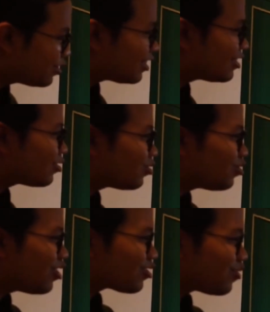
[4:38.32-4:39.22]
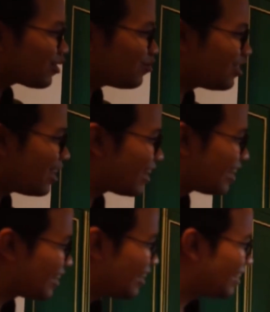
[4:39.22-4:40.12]
wisata edukatif dan menarik di
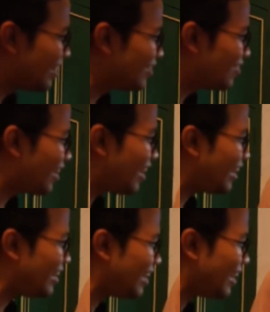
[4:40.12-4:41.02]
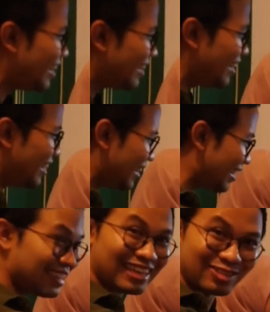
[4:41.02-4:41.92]
Yogyakarta, Intro
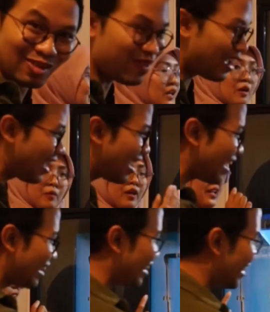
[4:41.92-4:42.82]
Living Museum Kota